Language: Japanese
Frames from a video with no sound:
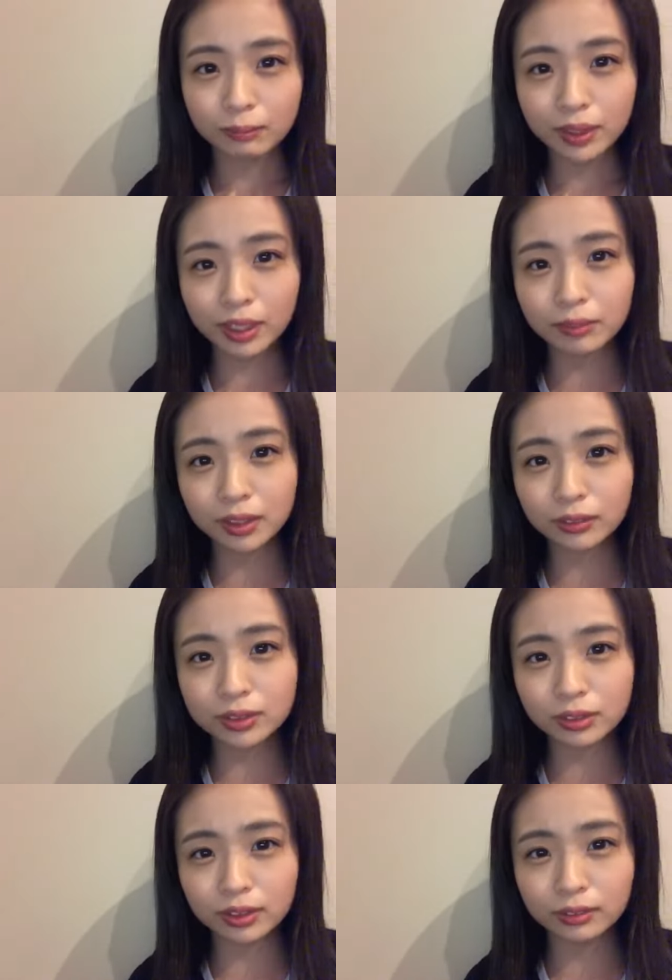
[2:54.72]
前髪命
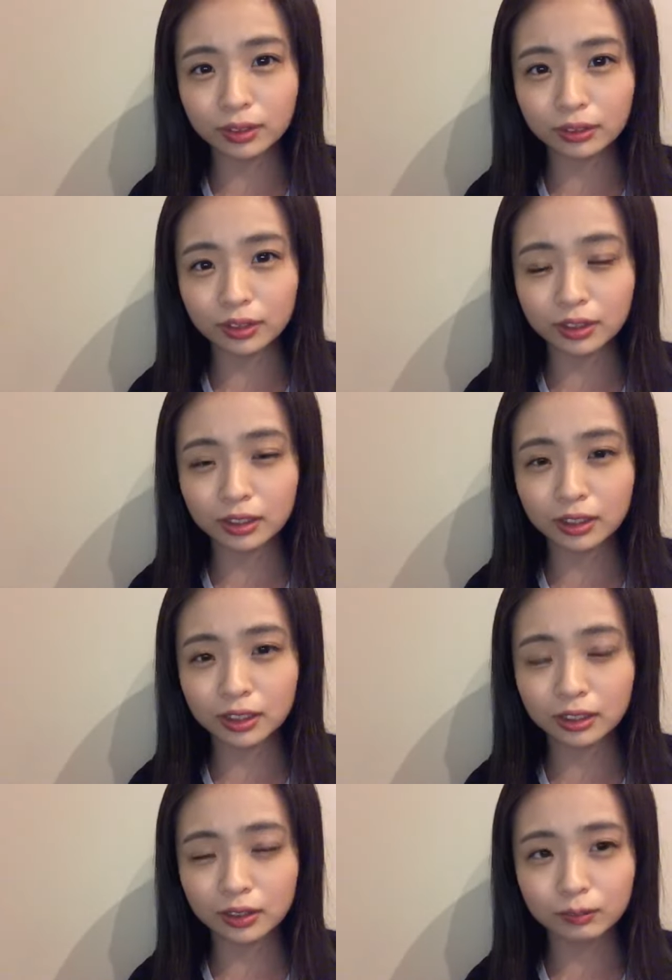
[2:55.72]
とか言うけどアゲアゲ
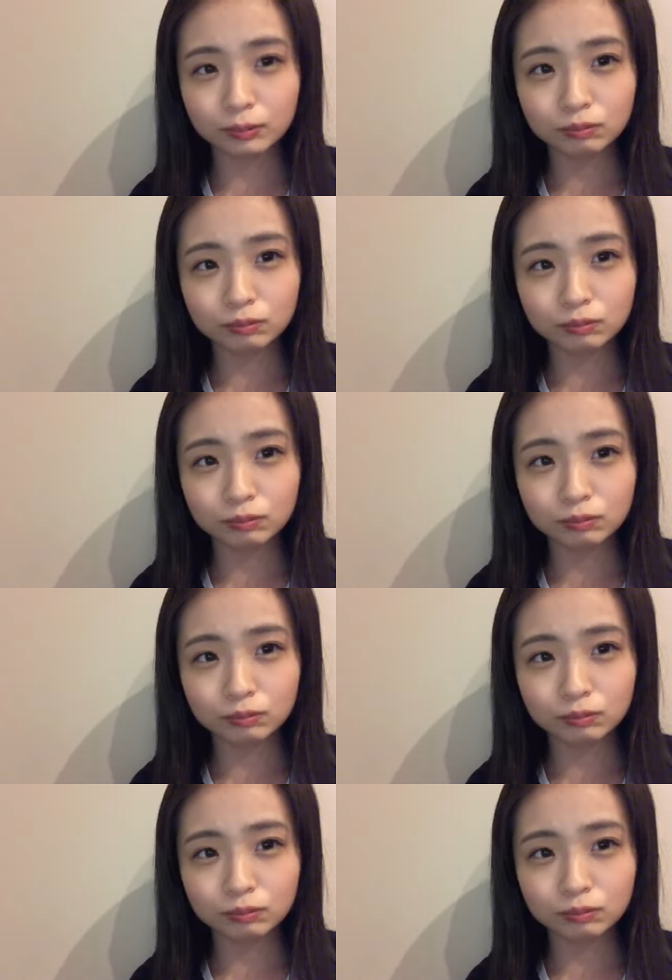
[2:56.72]
だね